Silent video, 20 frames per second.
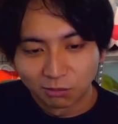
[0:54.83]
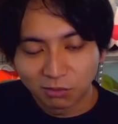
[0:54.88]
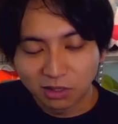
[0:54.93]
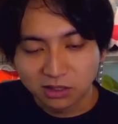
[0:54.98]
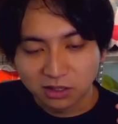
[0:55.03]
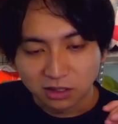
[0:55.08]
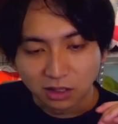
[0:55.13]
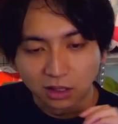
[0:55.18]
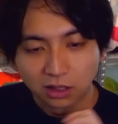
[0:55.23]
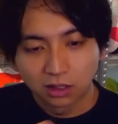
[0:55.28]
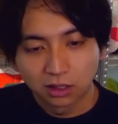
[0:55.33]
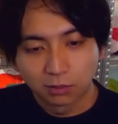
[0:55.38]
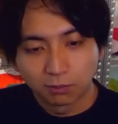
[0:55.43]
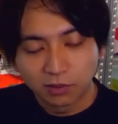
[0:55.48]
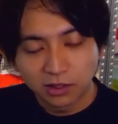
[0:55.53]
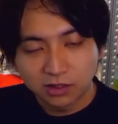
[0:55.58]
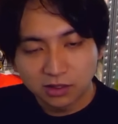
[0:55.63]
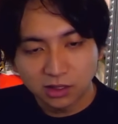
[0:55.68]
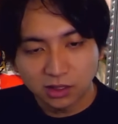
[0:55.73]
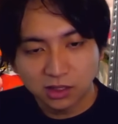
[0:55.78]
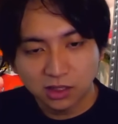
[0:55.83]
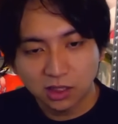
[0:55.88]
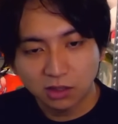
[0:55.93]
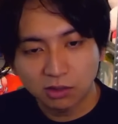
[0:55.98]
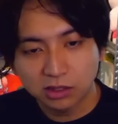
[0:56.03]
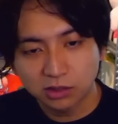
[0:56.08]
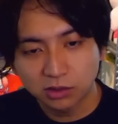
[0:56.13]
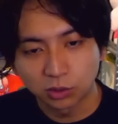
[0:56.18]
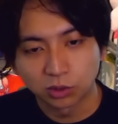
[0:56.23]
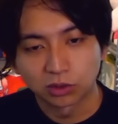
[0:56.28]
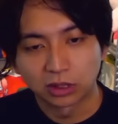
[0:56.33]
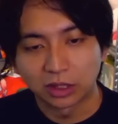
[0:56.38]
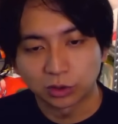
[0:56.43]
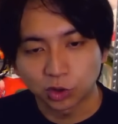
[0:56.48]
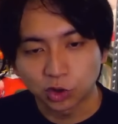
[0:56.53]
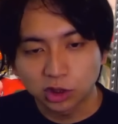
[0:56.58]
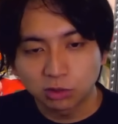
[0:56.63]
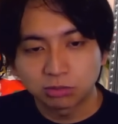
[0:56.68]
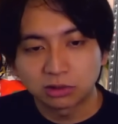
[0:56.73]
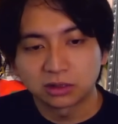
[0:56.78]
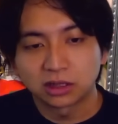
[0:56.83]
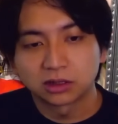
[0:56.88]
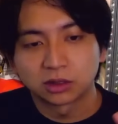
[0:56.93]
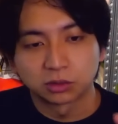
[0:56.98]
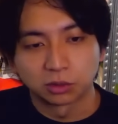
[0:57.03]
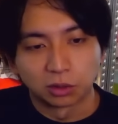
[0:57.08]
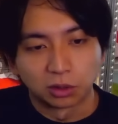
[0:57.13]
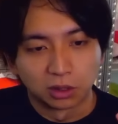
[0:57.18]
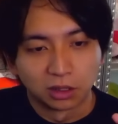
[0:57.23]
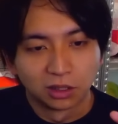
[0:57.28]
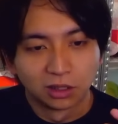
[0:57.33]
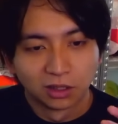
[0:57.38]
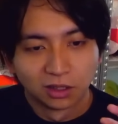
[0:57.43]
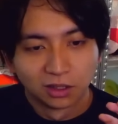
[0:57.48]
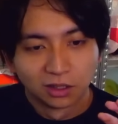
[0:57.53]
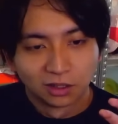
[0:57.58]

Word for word: マジで。めっちゃ機嫌悪そう。あとつまんなさそう。